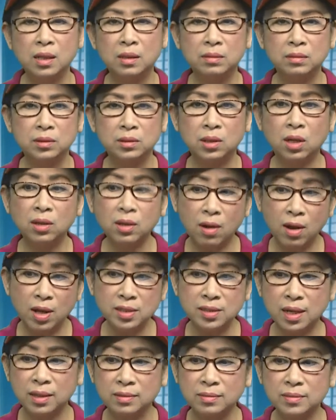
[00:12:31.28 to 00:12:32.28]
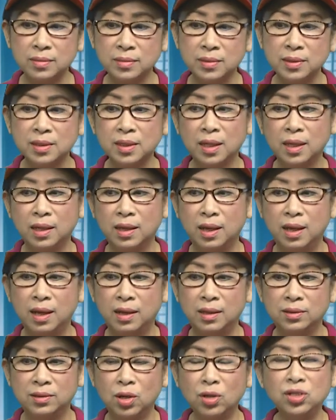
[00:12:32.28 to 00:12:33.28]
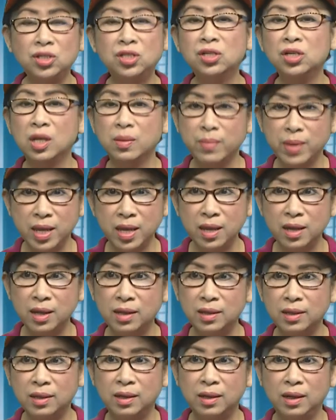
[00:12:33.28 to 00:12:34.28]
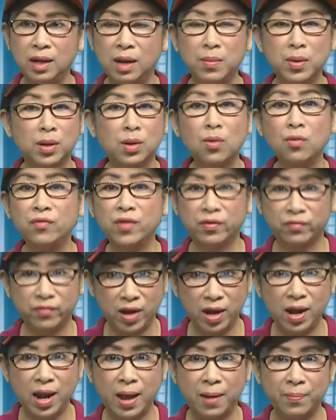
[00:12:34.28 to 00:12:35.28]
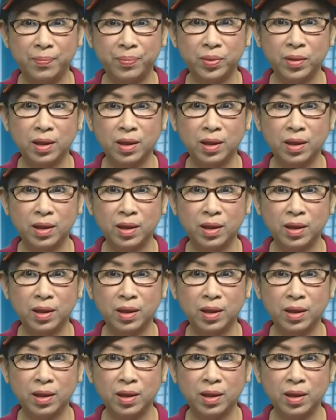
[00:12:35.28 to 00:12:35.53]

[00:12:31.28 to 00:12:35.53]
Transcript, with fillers: Nó nói rằng uh, nó chửi Mỹ là một công việc phải làm,